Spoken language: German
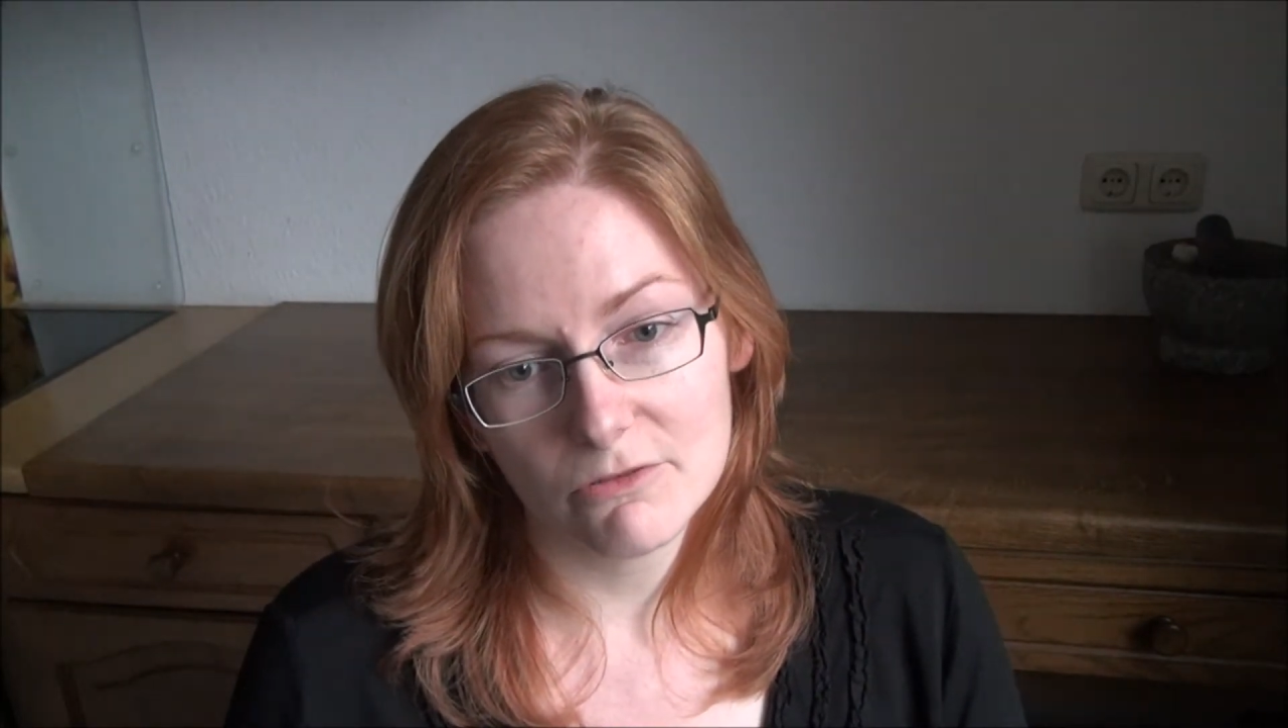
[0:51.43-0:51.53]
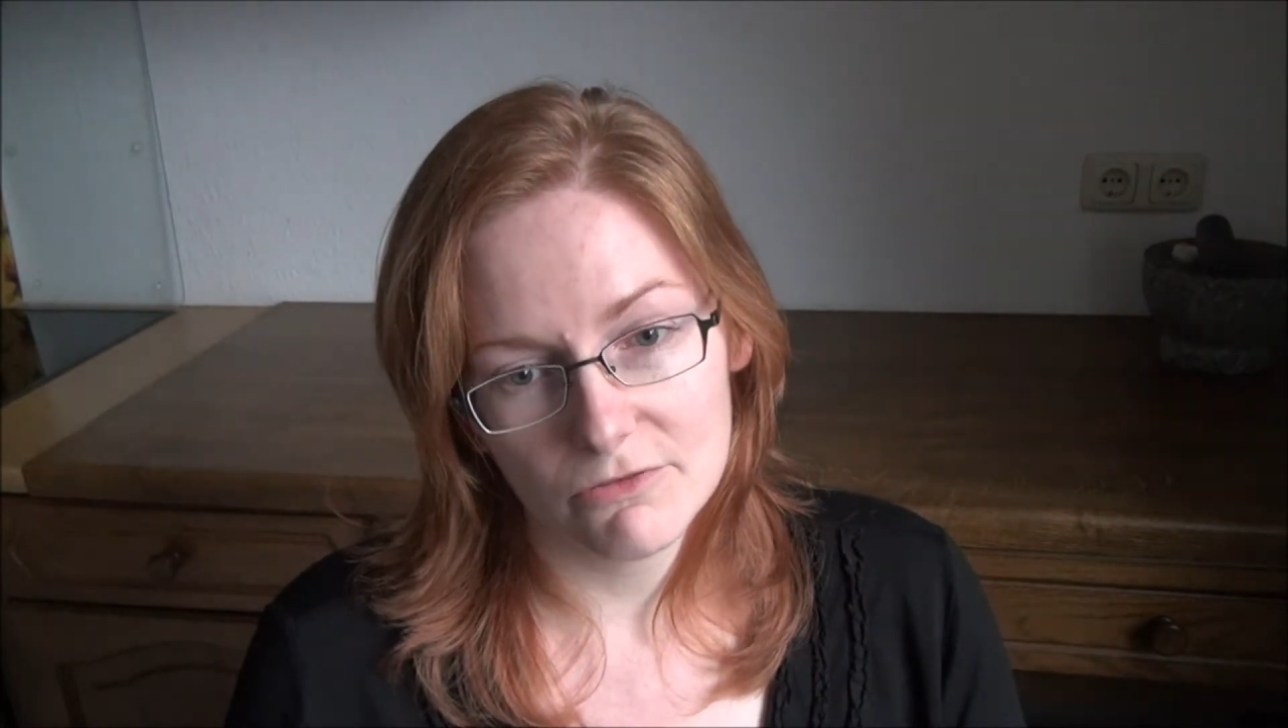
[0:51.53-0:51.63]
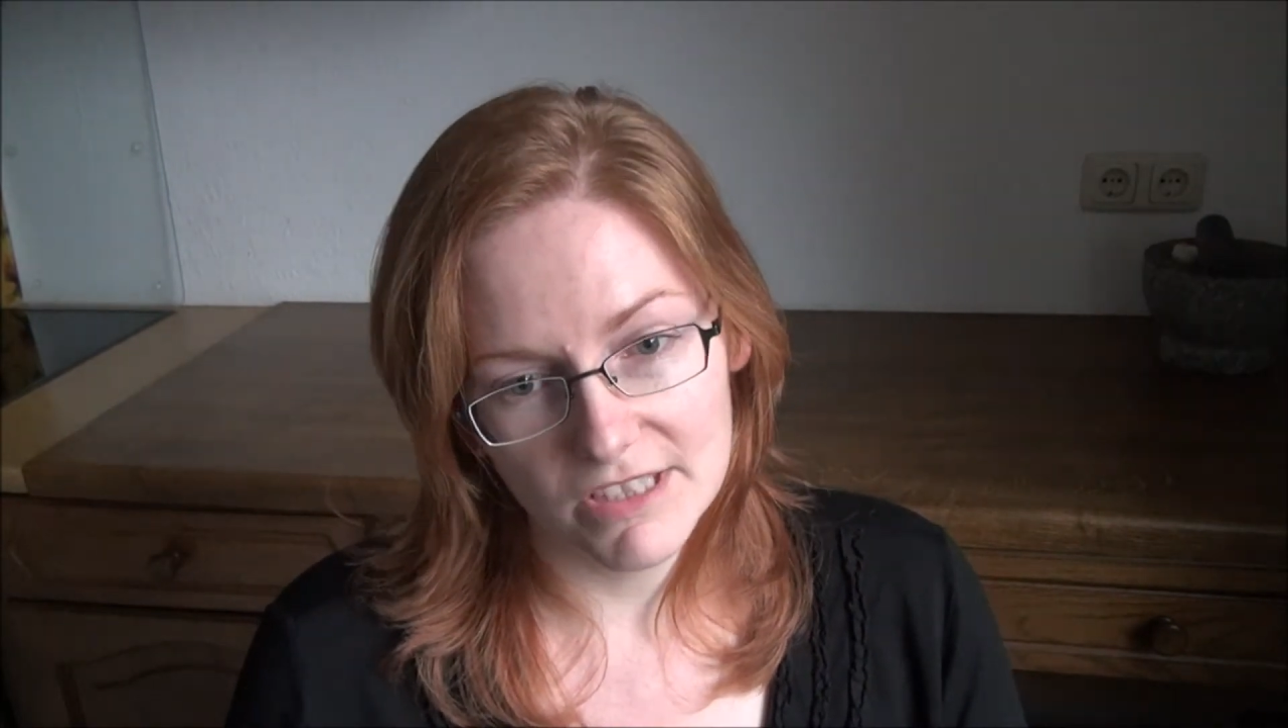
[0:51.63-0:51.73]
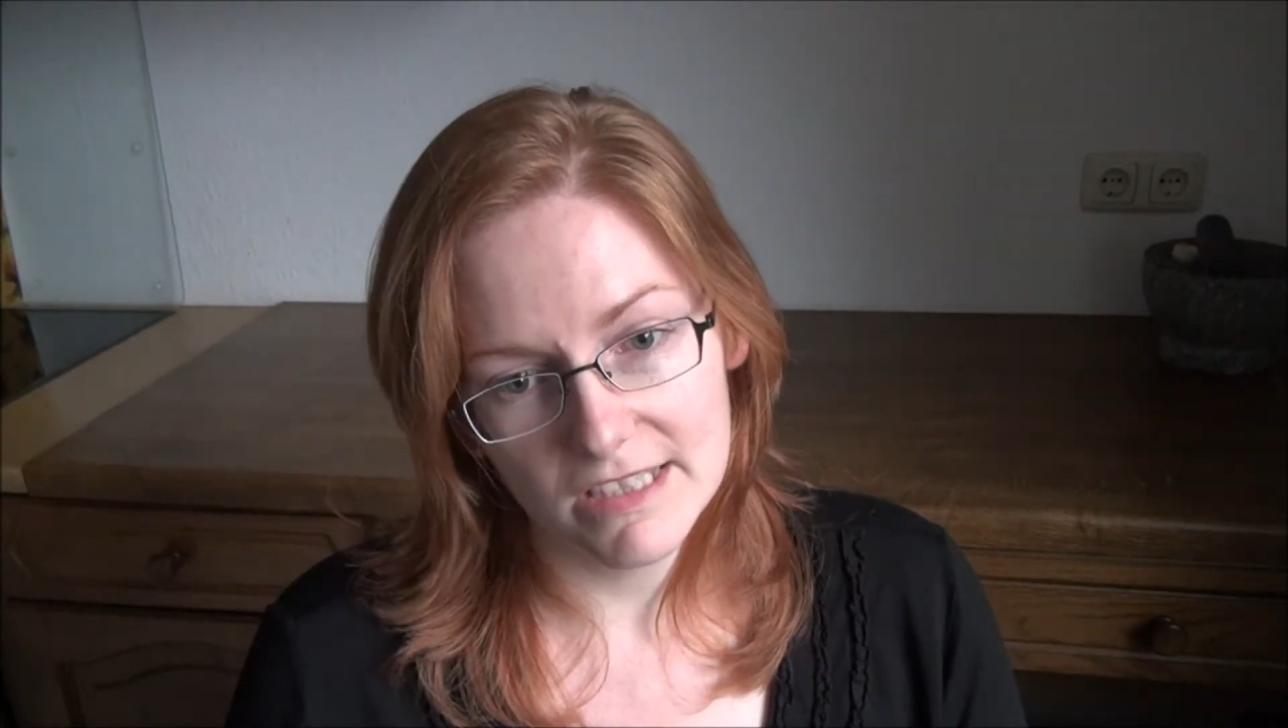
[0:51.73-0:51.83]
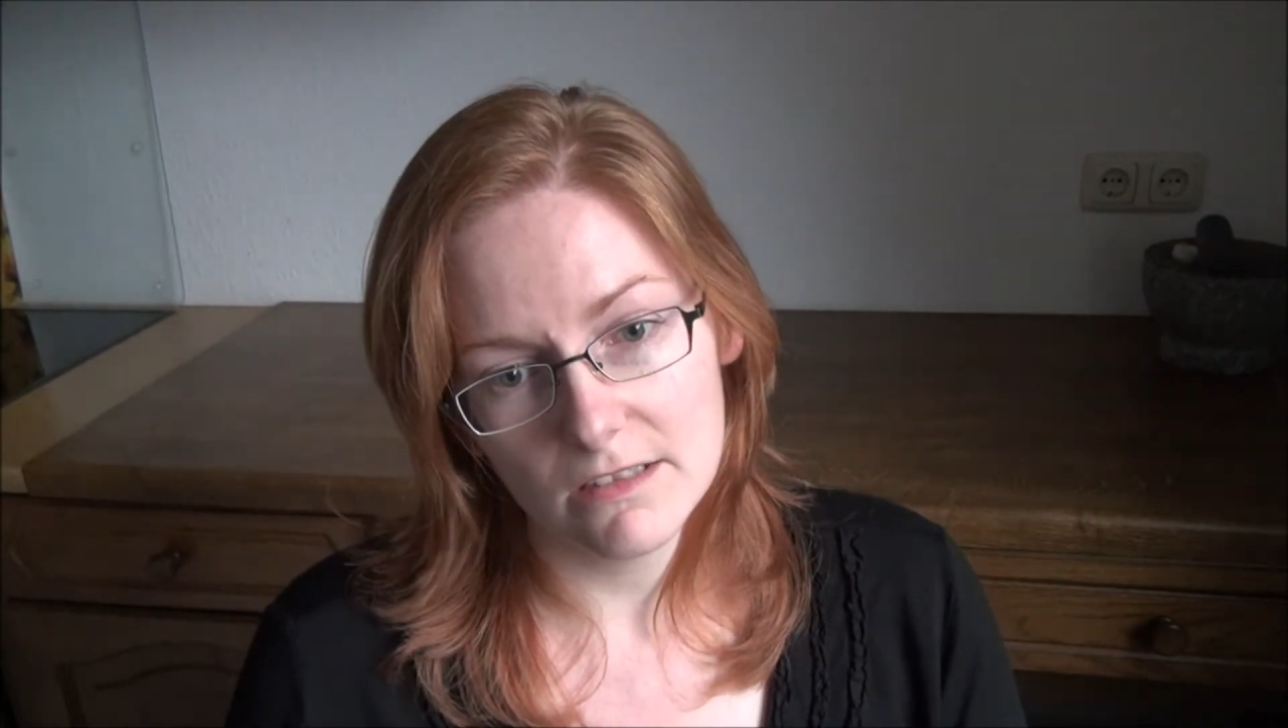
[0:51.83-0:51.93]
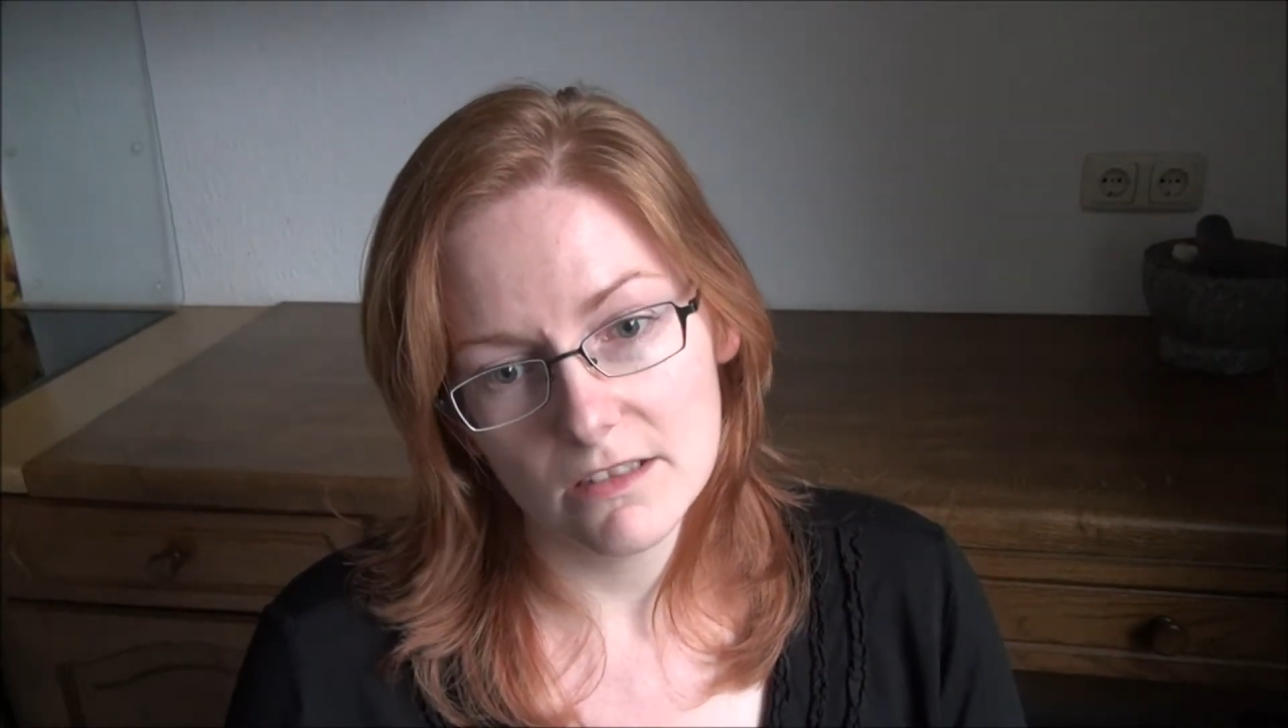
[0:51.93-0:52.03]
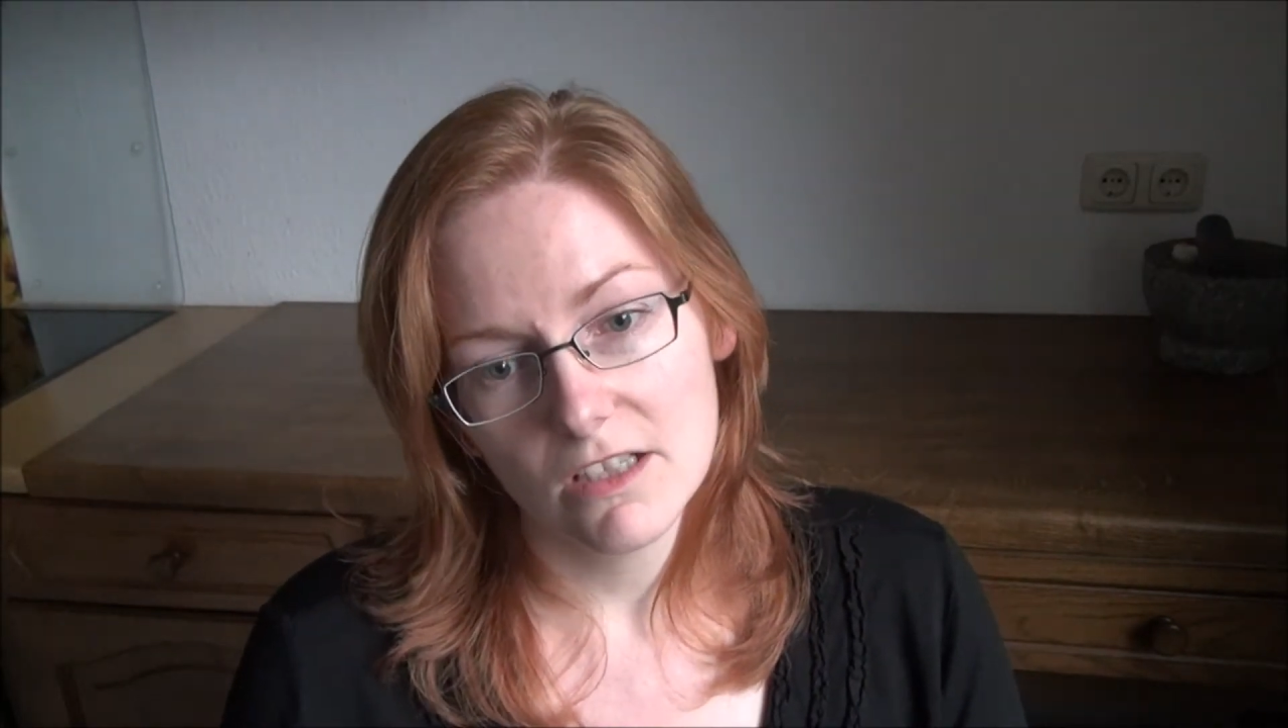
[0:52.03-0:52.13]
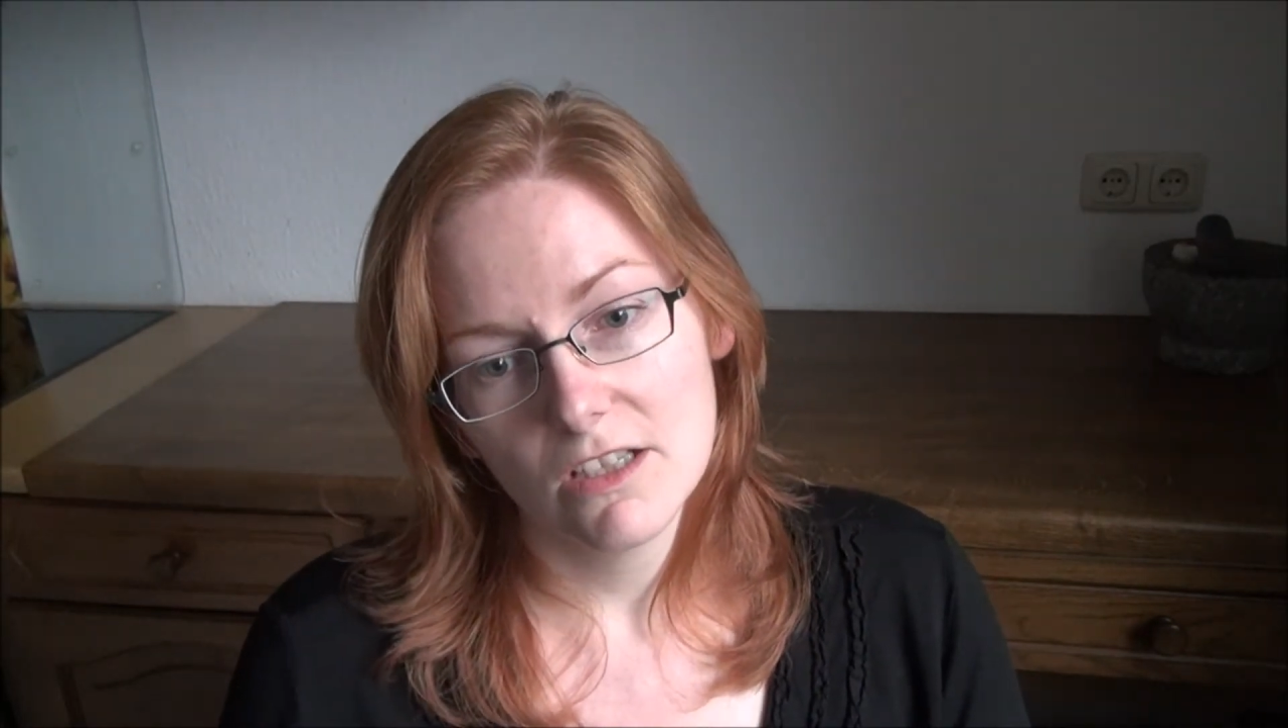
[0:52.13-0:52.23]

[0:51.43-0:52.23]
zu viel